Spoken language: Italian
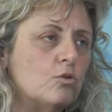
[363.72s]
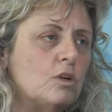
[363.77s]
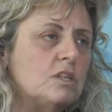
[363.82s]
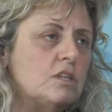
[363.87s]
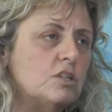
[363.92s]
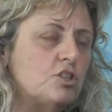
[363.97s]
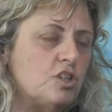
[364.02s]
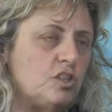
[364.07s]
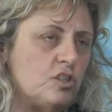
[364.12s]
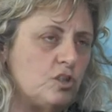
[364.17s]
il
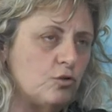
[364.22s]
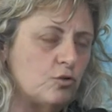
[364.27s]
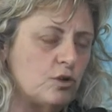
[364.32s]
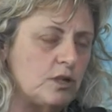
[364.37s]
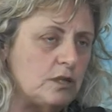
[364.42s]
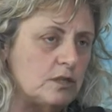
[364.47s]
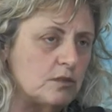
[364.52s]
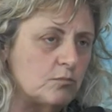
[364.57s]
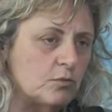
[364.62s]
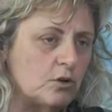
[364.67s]

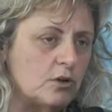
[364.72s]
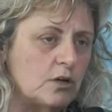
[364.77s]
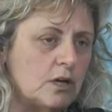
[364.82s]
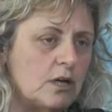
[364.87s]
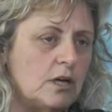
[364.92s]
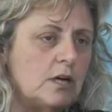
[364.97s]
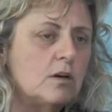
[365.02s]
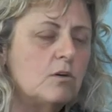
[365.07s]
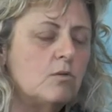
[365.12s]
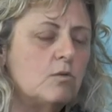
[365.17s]
decisionismo.
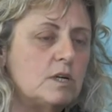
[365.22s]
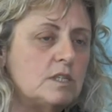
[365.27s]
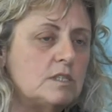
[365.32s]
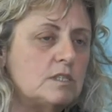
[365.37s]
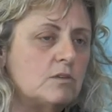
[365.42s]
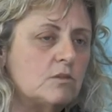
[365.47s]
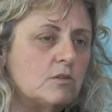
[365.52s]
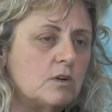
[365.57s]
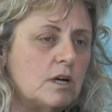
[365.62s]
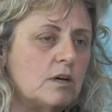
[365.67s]

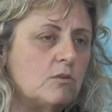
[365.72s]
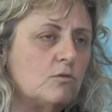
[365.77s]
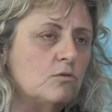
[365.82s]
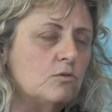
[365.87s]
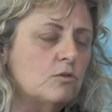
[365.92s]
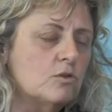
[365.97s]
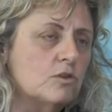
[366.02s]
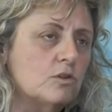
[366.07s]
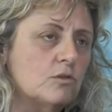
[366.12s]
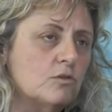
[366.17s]
Questo è
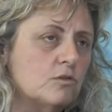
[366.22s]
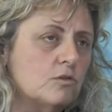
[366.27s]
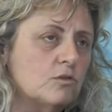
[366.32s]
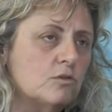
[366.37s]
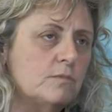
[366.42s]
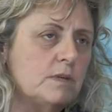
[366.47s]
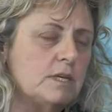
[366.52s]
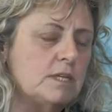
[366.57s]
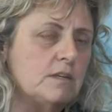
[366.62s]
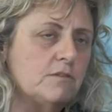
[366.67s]
uno,
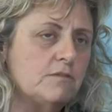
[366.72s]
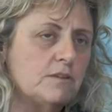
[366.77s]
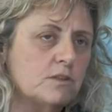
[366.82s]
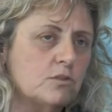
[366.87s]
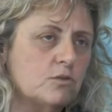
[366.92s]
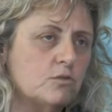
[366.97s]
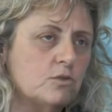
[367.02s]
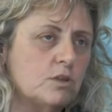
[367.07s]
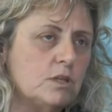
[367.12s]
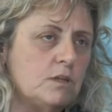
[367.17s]
secondo me, dei
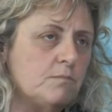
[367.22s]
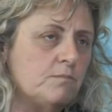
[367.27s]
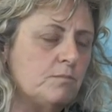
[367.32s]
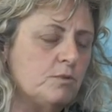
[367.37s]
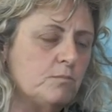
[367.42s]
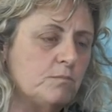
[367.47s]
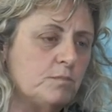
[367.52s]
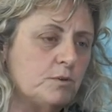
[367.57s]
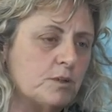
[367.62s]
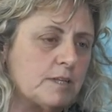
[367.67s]
fattori
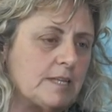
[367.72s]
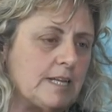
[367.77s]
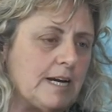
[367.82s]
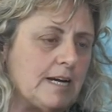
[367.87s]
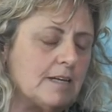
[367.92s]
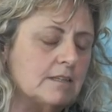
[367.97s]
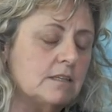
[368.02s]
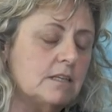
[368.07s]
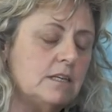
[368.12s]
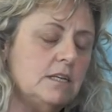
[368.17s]
più
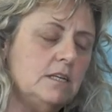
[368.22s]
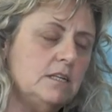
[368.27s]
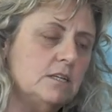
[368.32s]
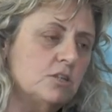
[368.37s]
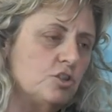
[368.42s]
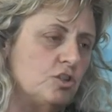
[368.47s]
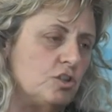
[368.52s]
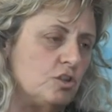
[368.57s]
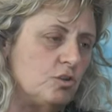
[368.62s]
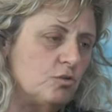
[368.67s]
importanti, il
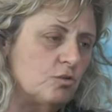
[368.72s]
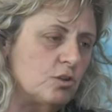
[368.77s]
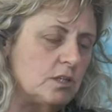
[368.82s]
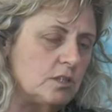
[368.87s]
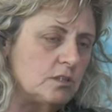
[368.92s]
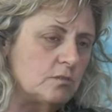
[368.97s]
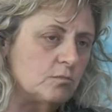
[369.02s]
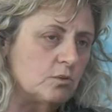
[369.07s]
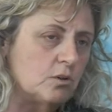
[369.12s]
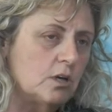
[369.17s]

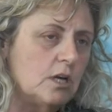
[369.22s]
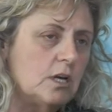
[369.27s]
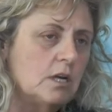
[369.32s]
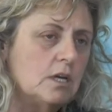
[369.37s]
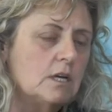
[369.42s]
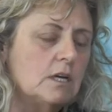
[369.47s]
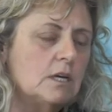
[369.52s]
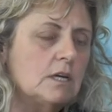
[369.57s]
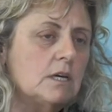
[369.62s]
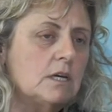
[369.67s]
decisionismo
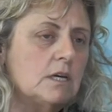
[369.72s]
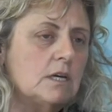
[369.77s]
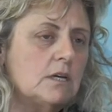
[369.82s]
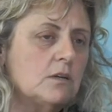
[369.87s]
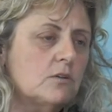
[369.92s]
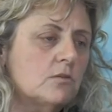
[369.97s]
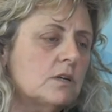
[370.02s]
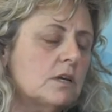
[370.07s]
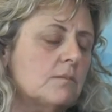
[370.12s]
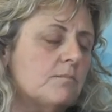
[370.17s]
eh,
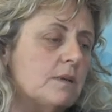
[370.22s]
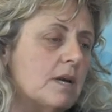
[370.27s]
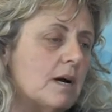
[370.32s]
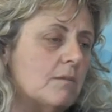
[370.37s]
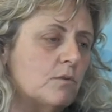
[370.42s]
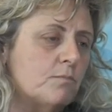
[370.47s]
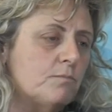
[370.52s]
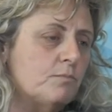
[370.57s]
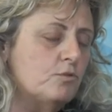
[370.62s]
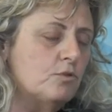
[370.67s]
non
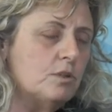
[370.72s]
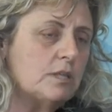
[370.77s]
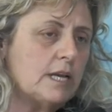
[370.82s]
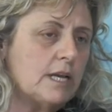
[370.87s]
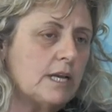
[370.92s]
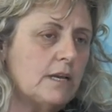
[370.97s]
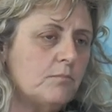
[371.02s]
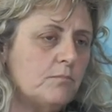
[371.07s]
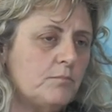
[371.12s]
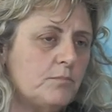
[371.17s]
abbiamo più
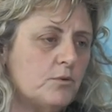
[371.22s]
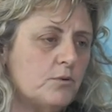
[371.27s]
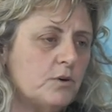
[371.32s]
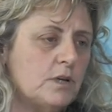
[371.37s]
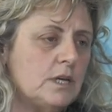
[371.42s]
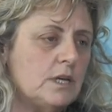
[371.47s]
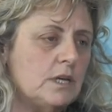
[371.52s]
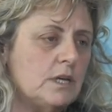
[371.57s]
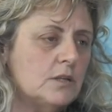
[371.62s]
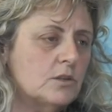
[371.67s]
tempo
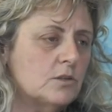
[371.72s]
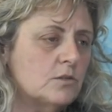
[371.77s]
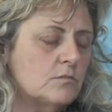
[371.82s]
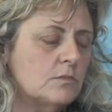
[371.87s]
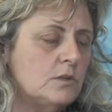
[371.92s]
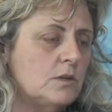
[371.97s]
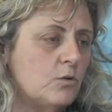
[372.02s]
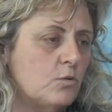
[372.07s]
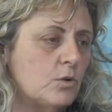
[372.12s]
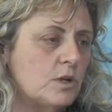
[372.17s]
e
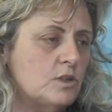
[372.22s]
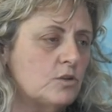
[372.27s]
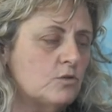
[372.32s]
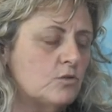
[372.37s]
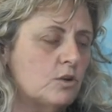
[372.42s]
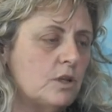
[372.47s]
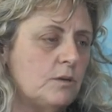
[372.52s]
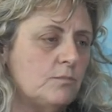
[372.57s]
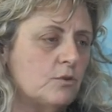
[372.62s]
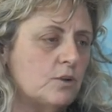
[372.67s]
in
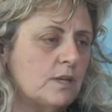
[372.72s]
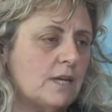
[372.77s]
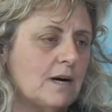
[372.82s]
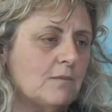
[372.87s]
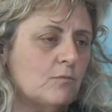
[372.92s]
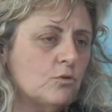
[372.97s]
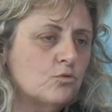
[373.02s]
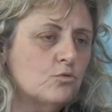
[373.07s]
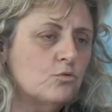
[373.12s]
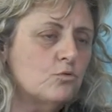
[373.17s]
questo
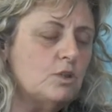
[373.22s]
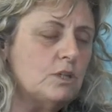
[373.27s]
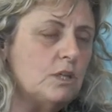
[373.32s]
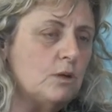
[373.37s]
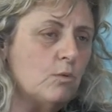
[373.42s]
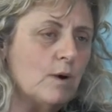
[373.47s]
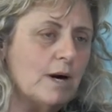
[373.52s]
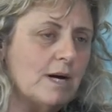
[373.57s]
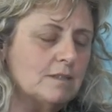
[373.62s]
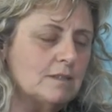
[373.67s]
riponiamo tutti
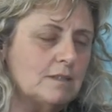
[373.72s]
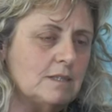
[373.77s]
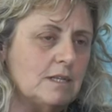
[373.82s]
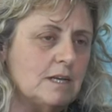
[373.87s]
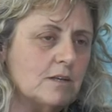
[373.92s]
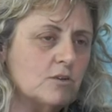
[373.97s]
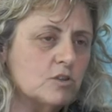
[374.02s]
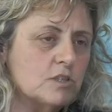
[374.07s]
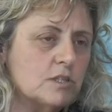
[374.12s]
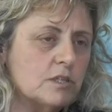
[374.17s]
quanti
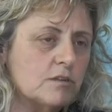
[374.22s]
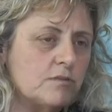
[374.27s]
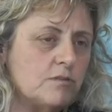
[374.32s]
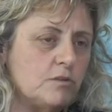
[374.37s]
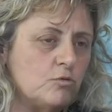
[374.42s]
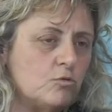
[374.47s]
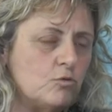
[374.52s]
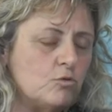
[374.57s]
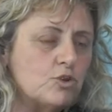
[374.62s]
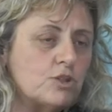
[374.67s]
la nostra
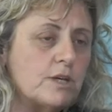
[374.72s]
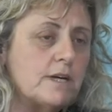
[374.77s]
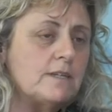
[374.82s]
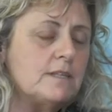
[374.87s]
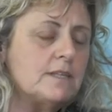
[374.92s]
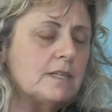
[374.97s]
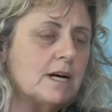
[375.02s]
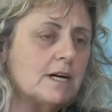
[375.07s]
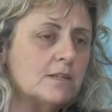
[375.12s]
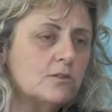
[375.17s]
fiducia,
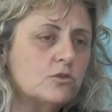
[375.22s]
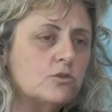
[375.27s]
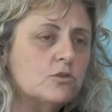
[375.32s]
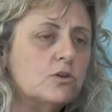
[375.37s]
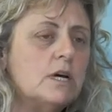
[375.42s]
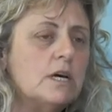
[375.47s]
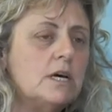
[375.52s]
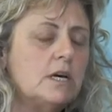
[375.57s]
intanto